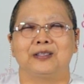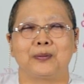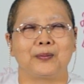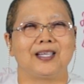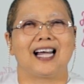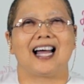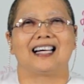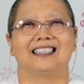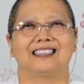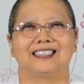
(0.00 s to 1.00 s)
ทุกอย่าง
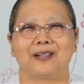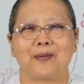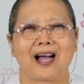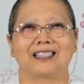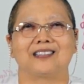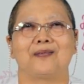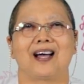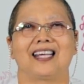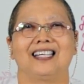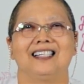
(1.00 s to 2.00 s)
สว่างส
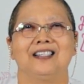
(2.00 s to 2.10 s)
วัย